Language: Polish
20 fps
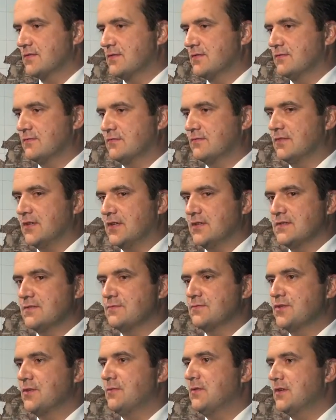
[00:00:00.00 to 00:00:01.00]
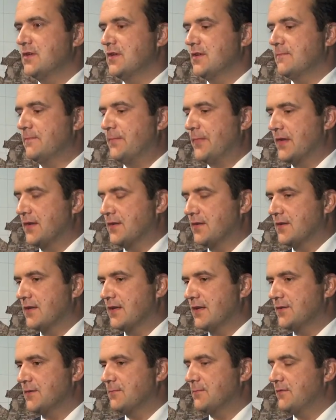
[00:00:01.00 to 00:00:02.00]
to tutaj są działania e,
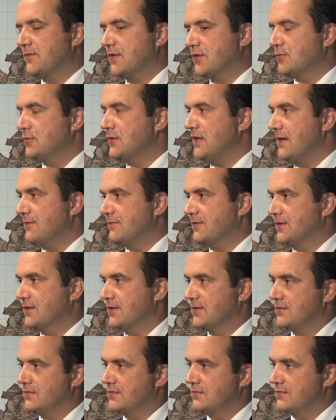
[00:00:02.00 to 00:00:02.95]
Rady Powiatu jawne,